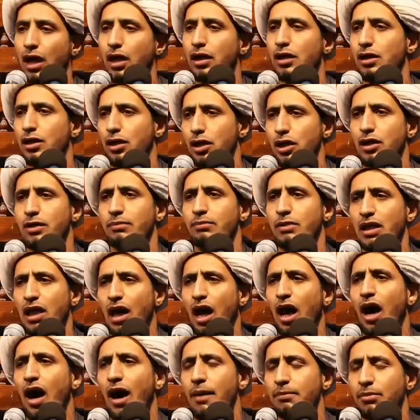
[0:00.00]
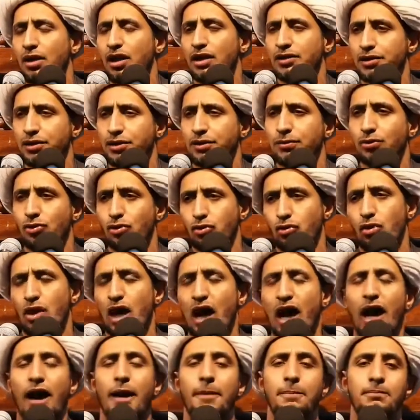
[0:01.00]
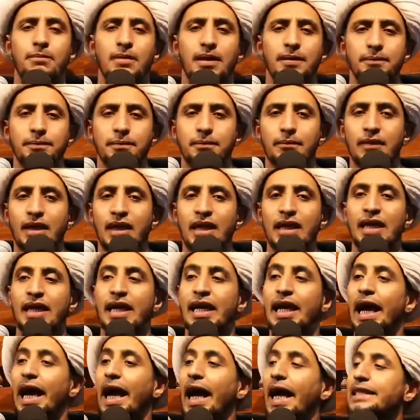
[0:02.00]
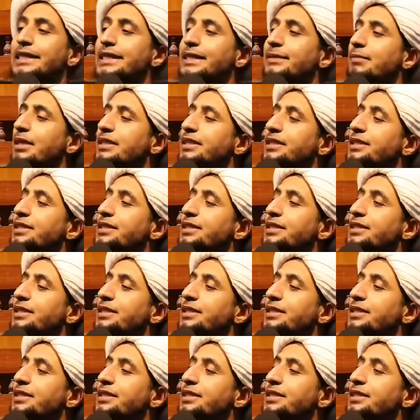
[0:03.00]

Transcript: العلم العام قصدي بصوره عامه ازمه